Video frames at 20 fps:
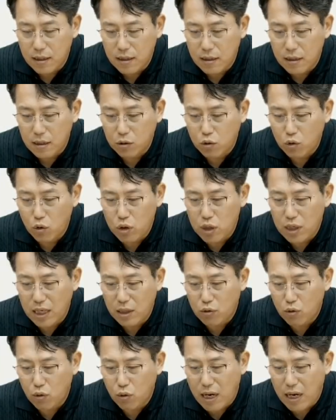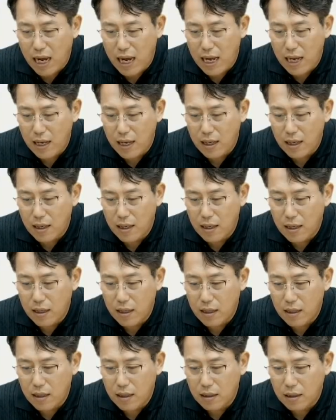그래서 또 이 각도로 가.
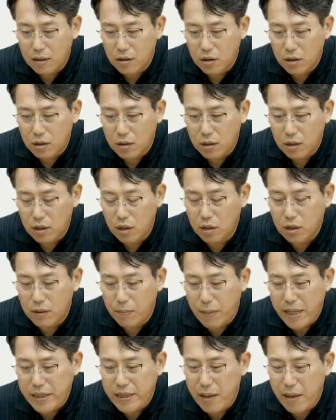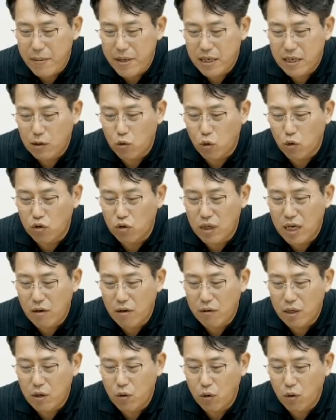이건 이제 팬데믹이니까 독특한
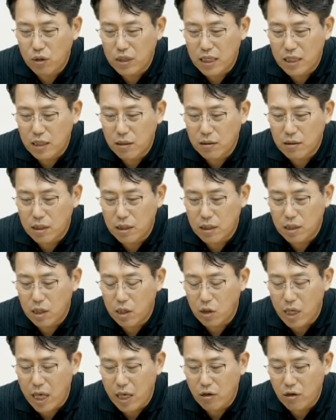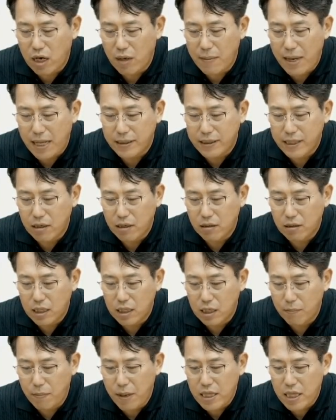거야. 이거를 사실은 해석하면 안 되는
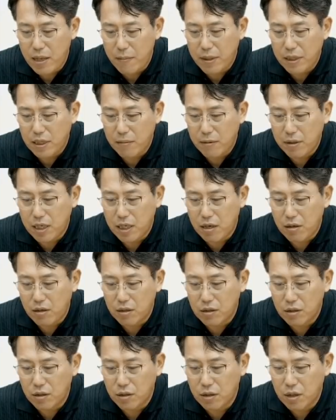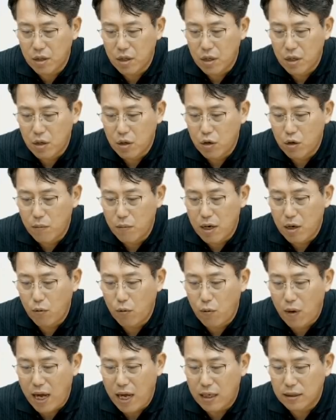건데, 이거 팬데믹 때문에 그랬거든요.
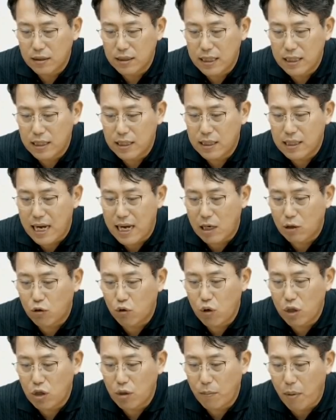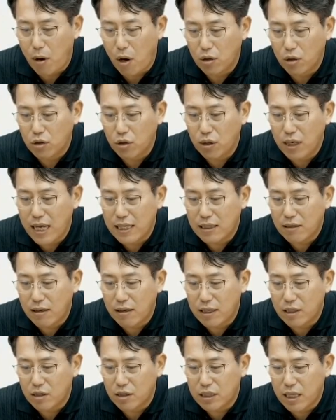요만큼 와. 근데 이 각도에서
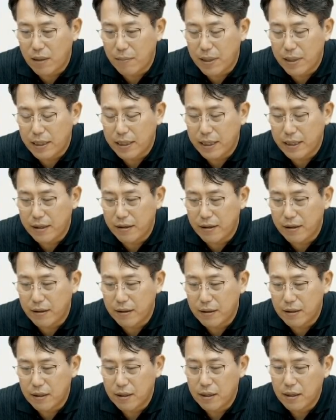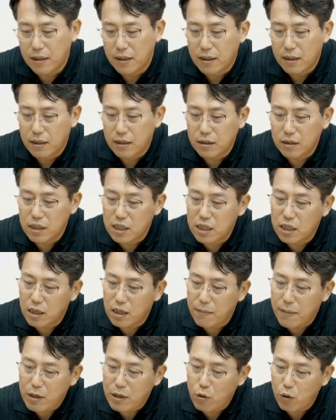벗어나서가 있었단 말이에요. 그래서
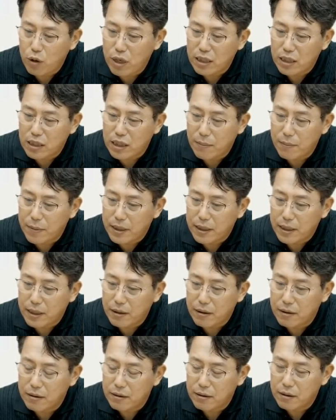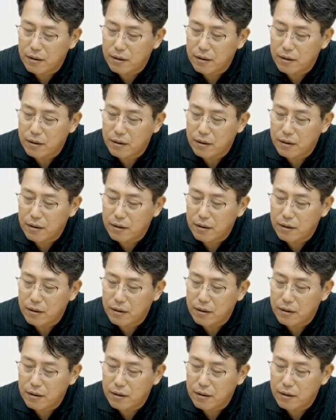이렇게 많이 올라왔단 말이에요.